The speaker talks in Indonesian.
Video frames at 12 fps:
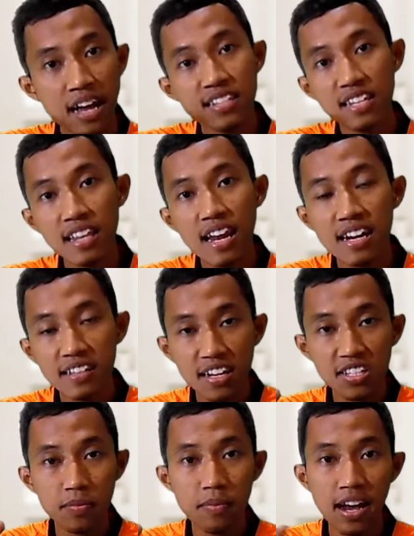Nah, setelah
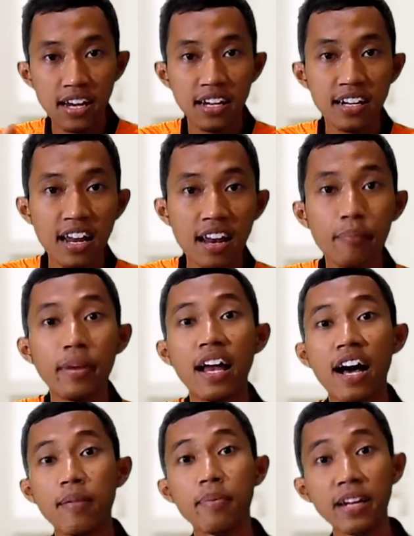diterjemahin ke dalam
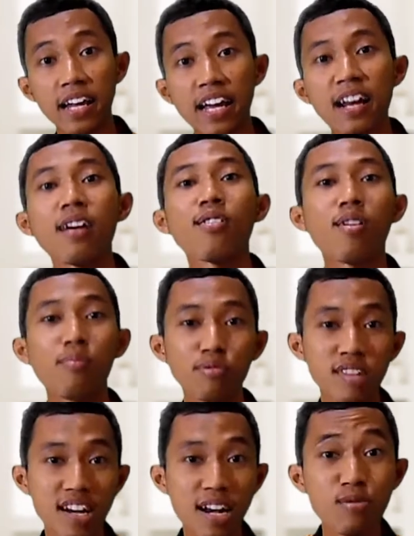bilangan biner,
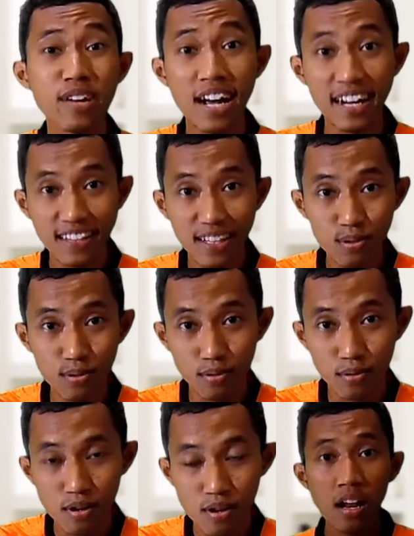komputer kan udah ngerti
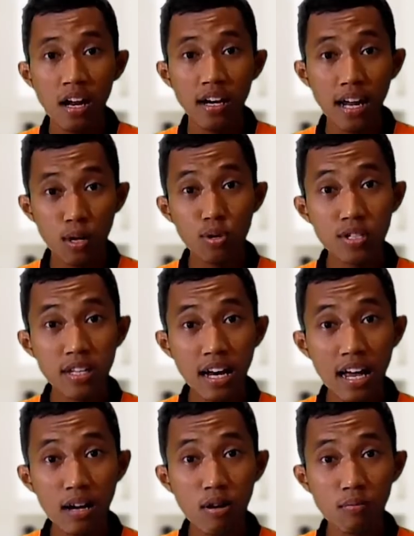tuh. Lalu
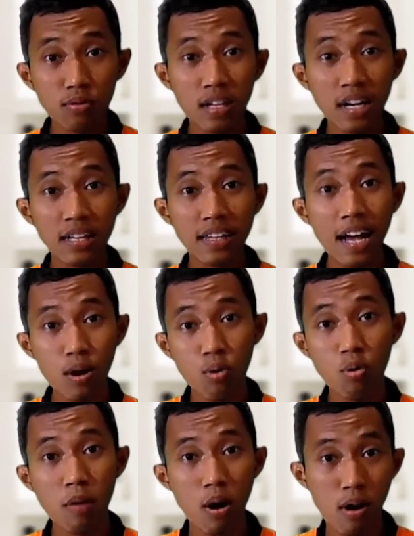setelah komputer
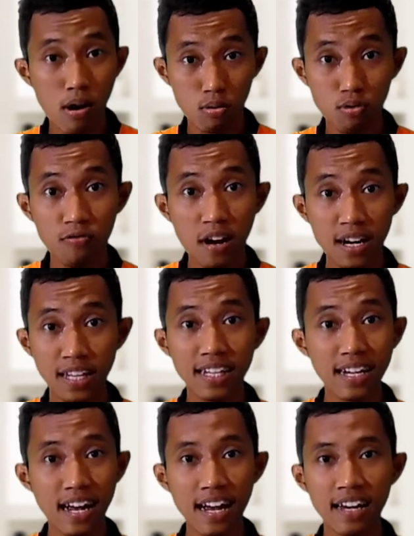tahu bahwa huruf A
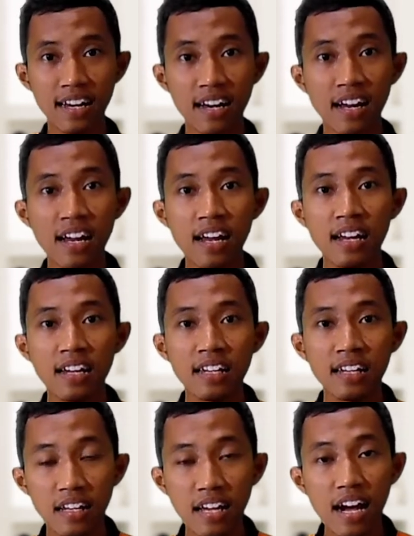ditekan,
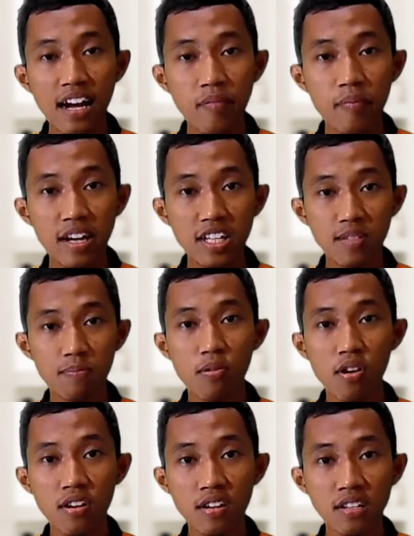dia akan
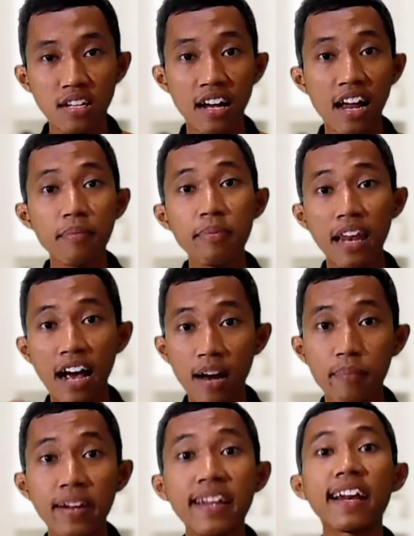merespon dengan
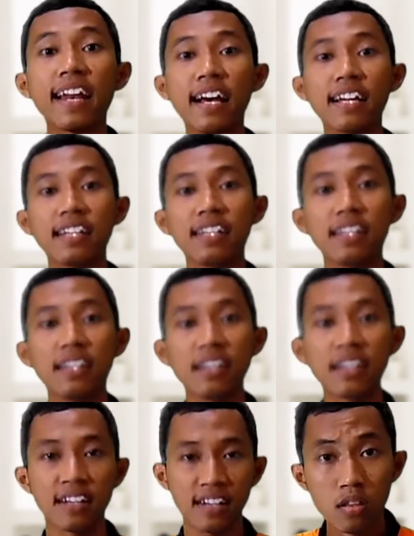bilangan biner lagi.
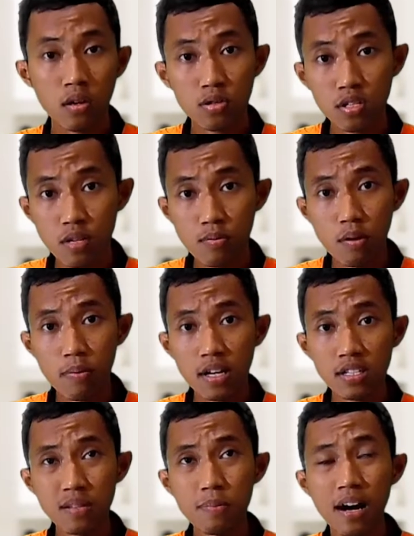Terus sistem
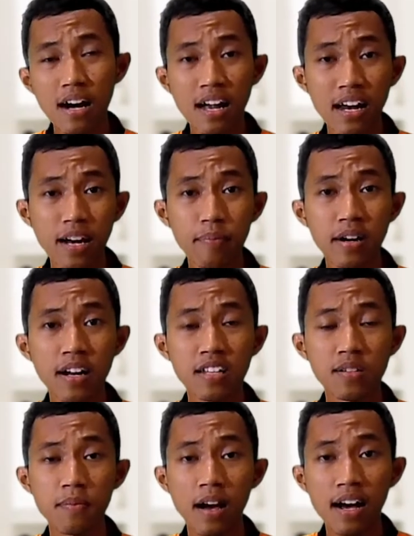operasi bakalan
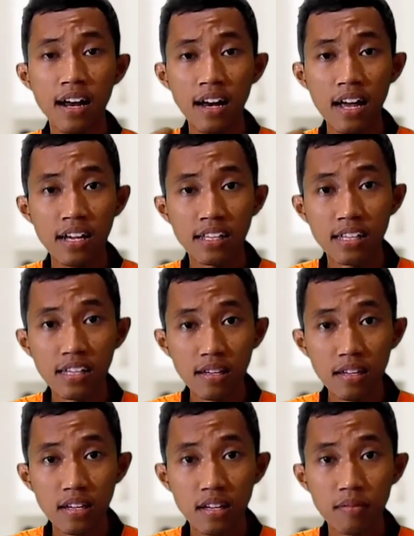menerjemahkan
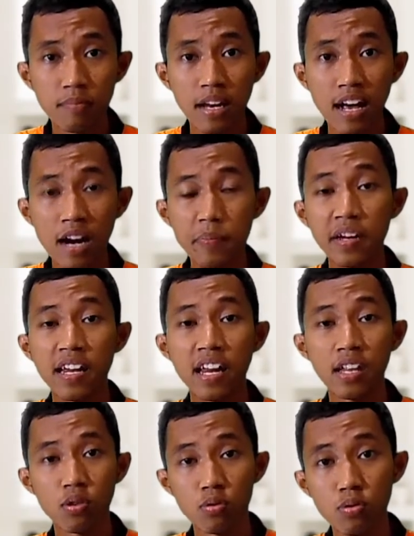lagi bilangan biner
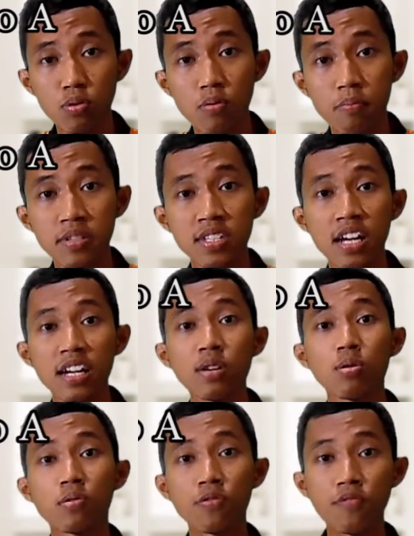itu menjadi
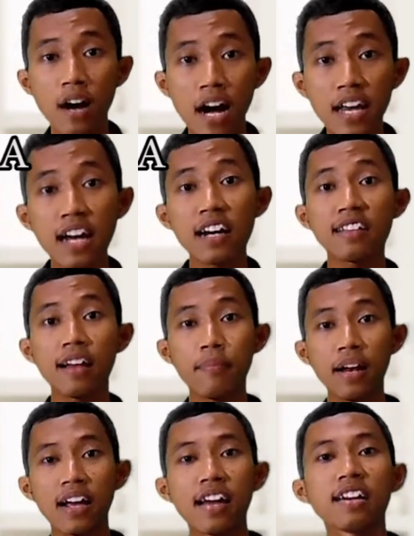huruf A yang
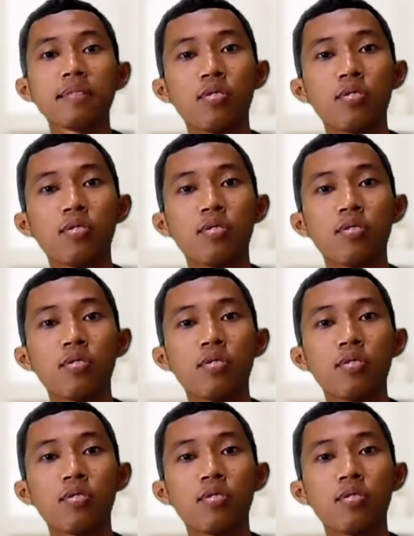ditampilkan